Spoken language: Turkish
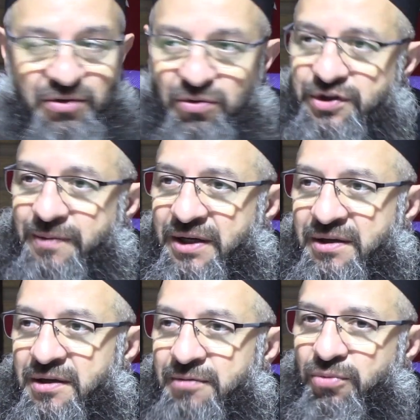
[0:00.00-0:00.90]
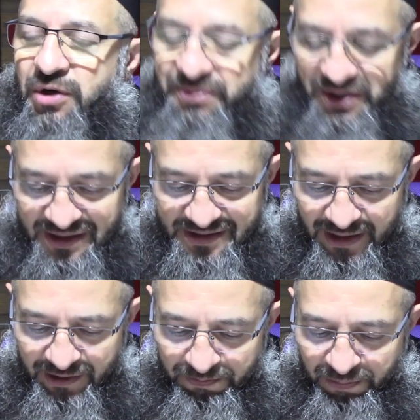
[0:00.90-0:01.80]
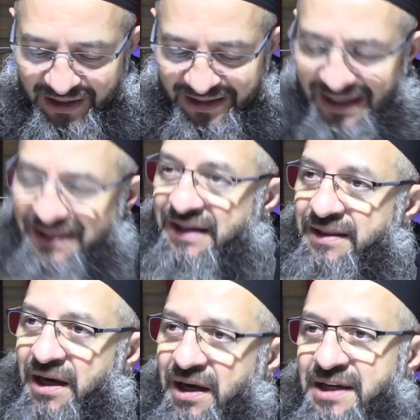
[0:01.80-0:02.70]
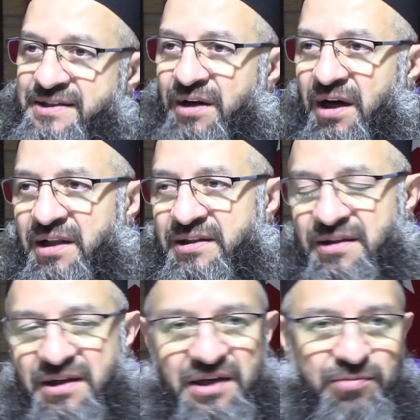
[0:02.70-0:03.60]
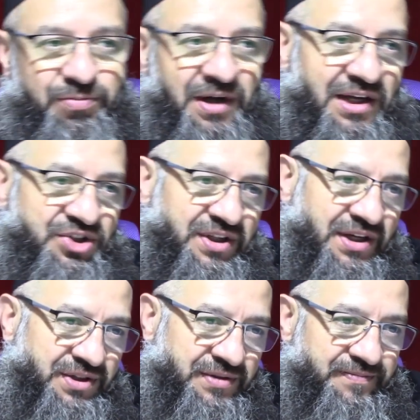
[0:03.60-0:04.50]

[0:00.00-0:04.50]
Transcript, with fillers: O zaman böyle bir insan balı yediğinde ağzına aldığında ya bu bal acı der.